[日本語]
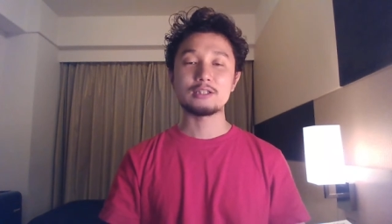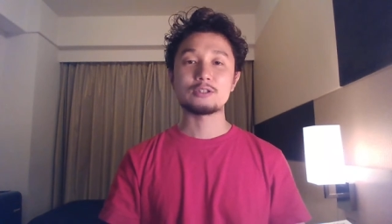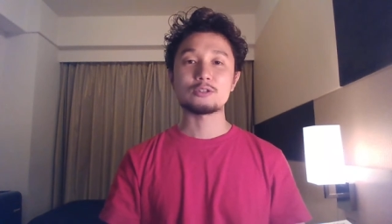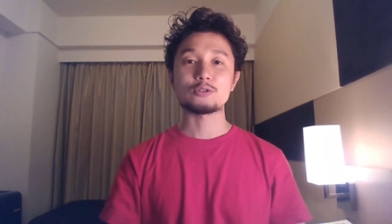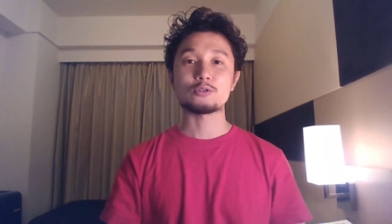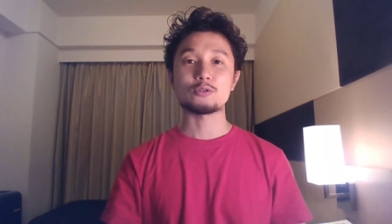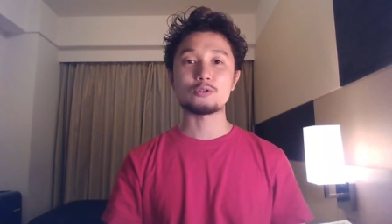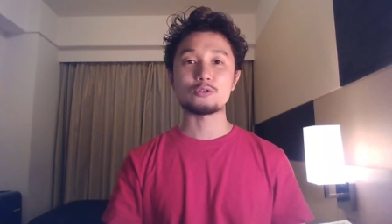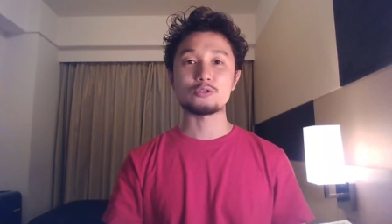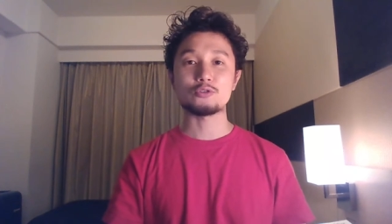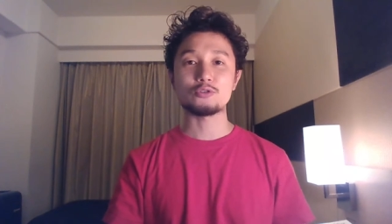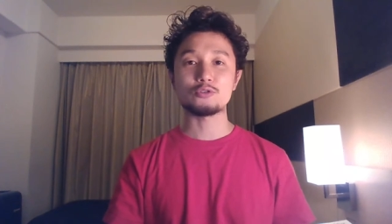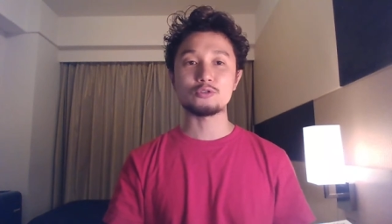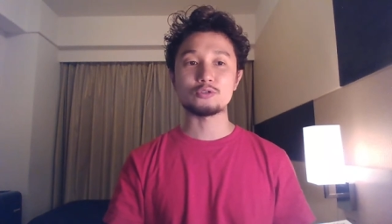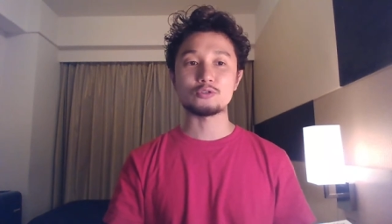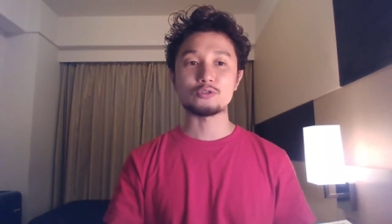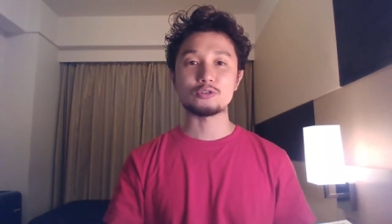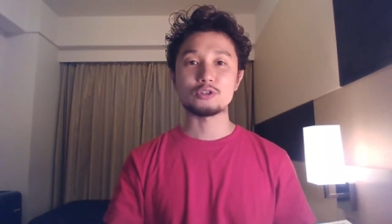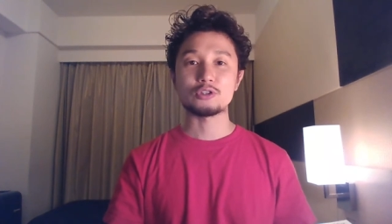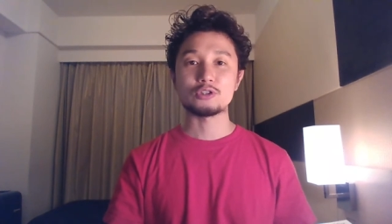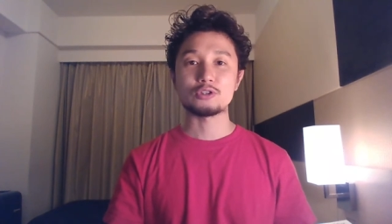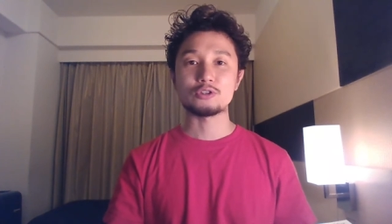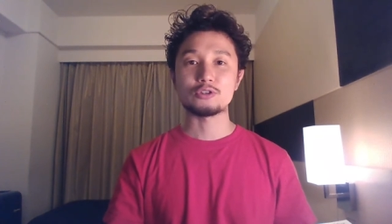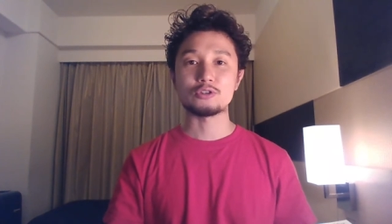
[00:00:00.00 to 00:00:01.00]
そういう
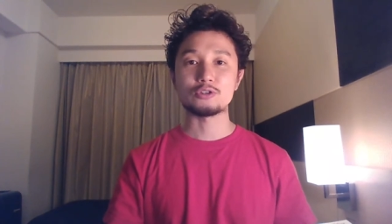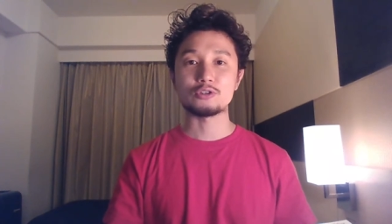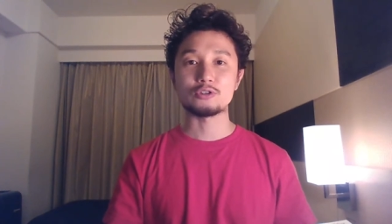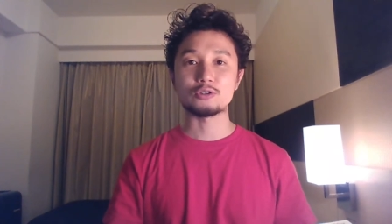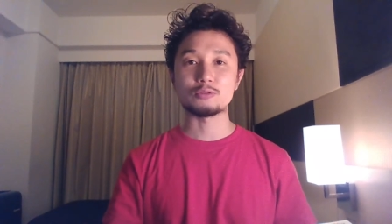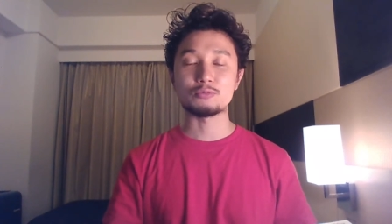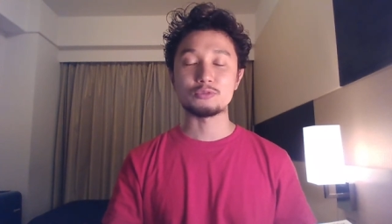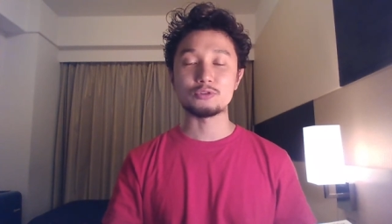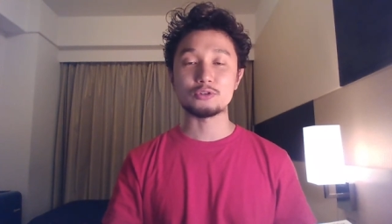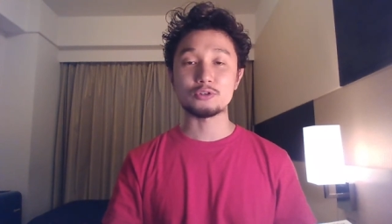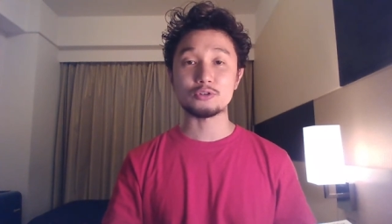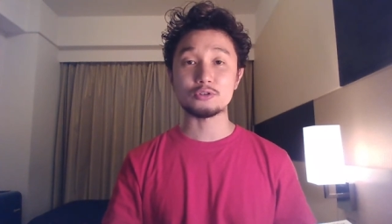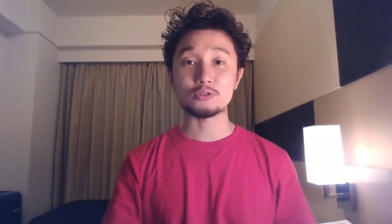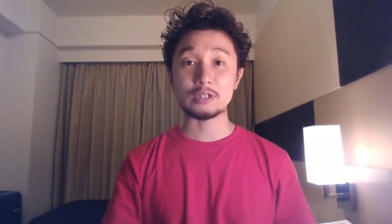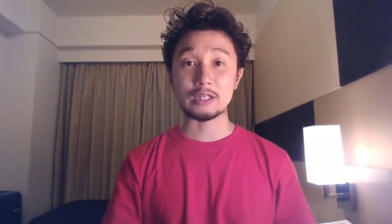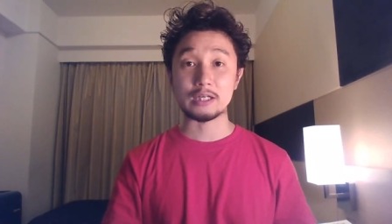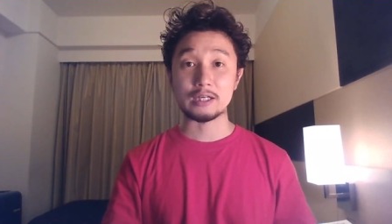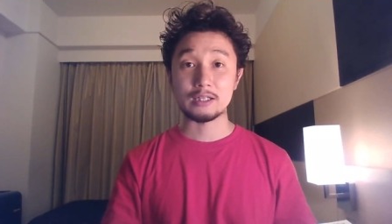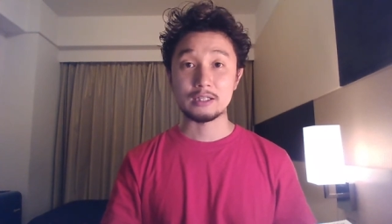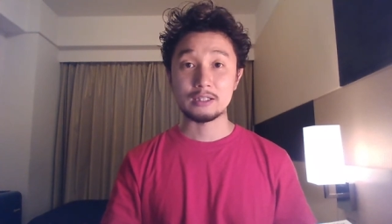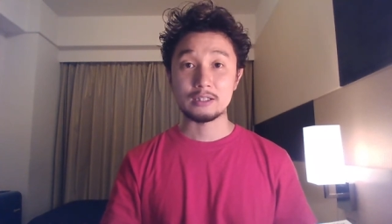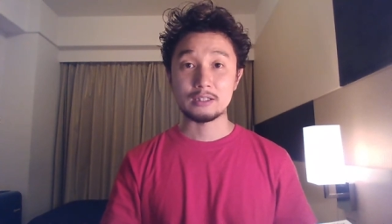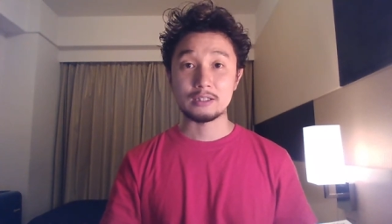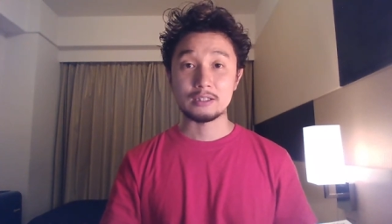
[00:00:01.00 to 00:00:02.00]
無用
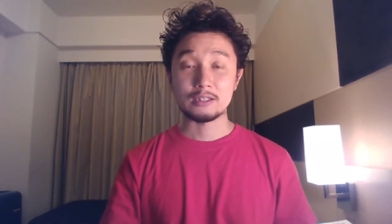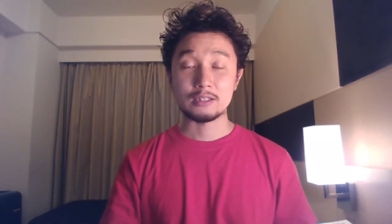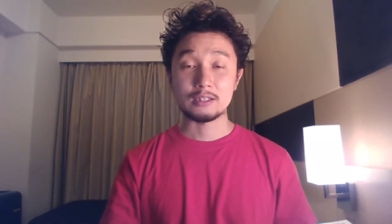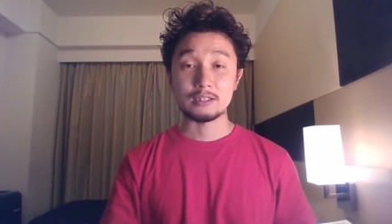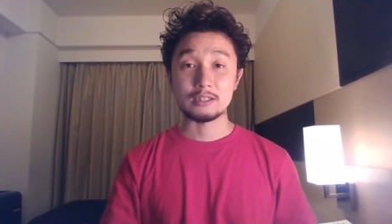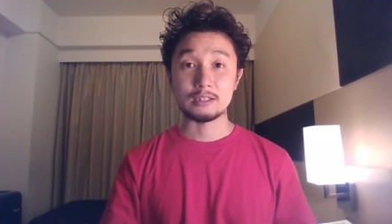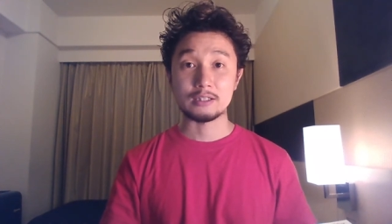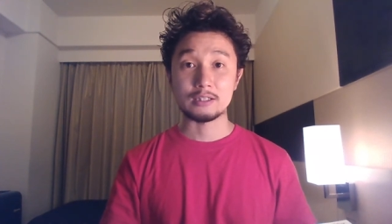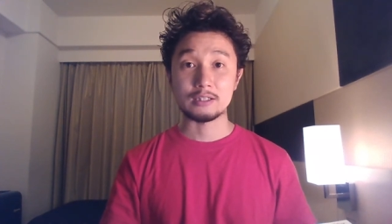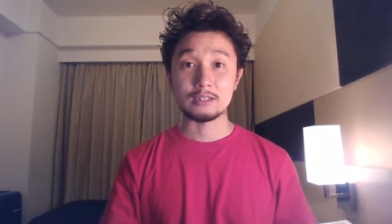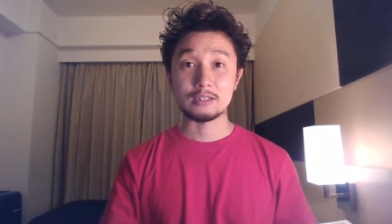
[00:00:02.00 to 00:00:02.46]
な、えー、